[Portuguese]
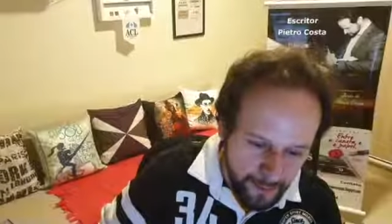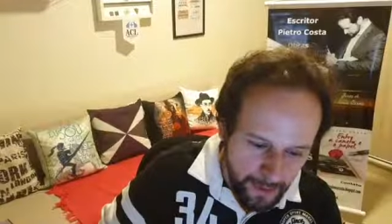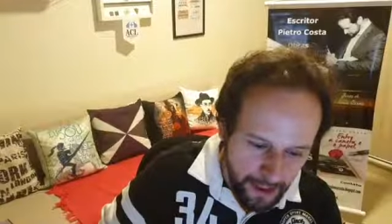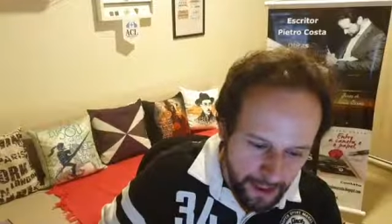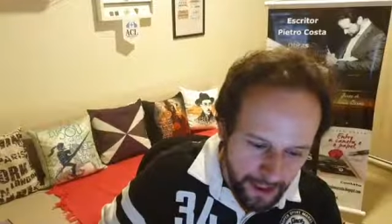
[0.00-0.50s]

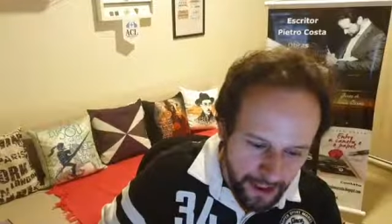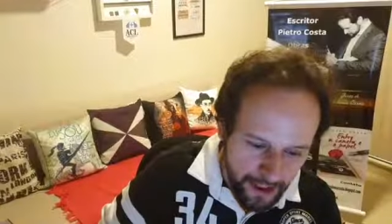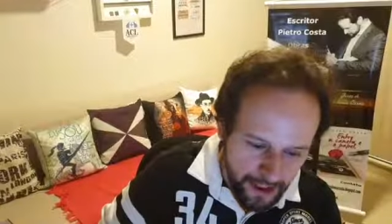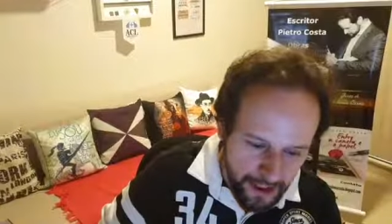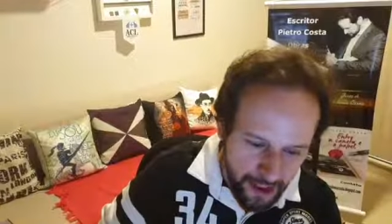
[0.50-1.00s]

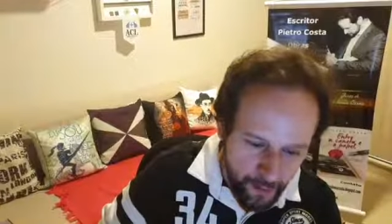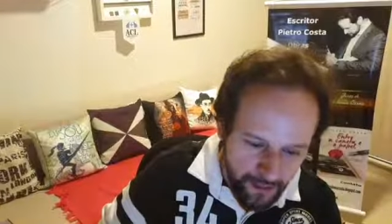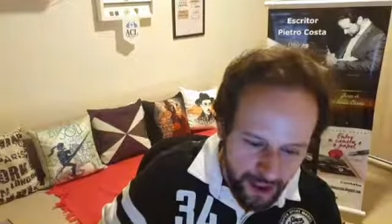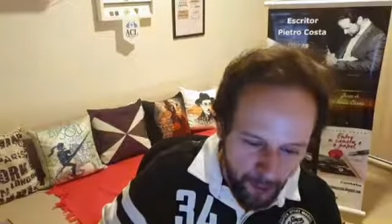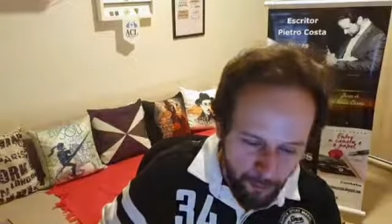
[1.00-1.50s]
para
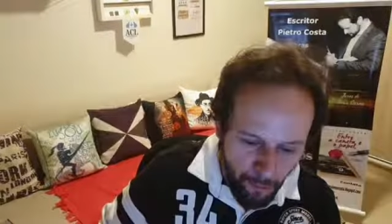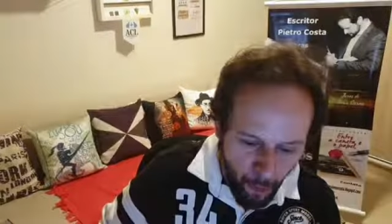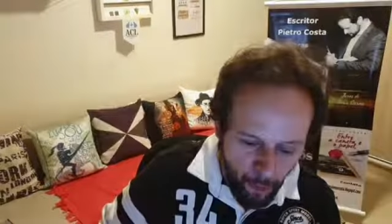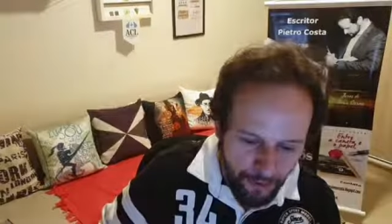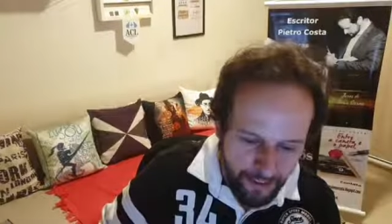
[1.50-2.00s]
desanuviar um
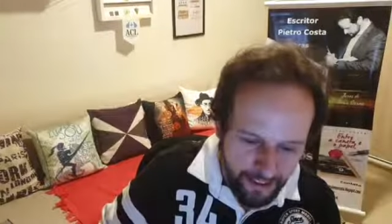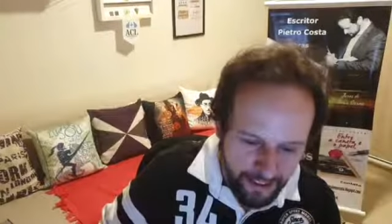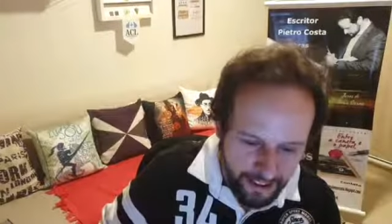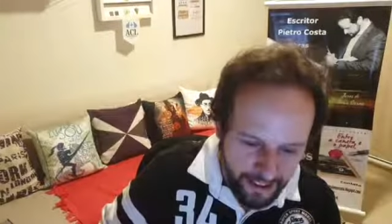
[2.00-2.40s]
pouco, né?